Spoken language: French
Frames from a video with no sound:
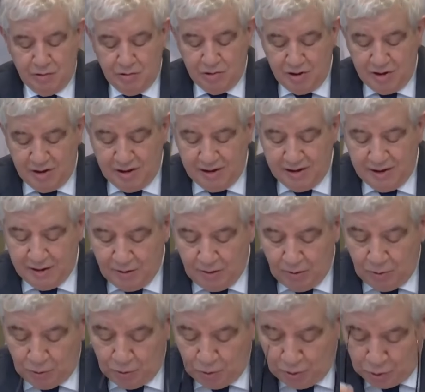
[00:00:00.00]
j'ai
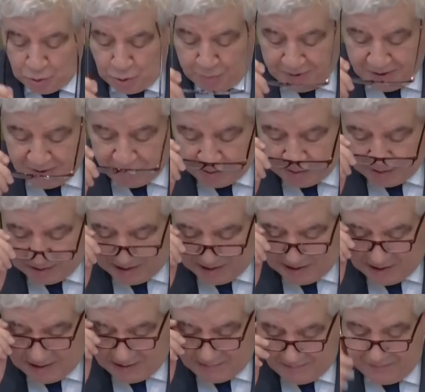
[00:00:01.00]
l'honneur de
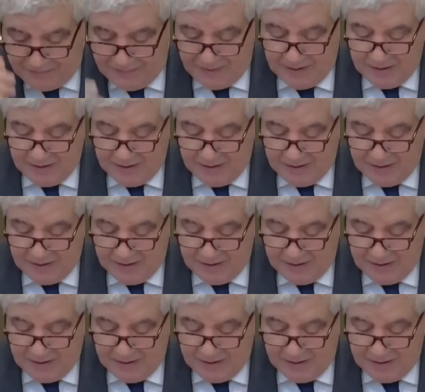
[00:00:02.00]
présenter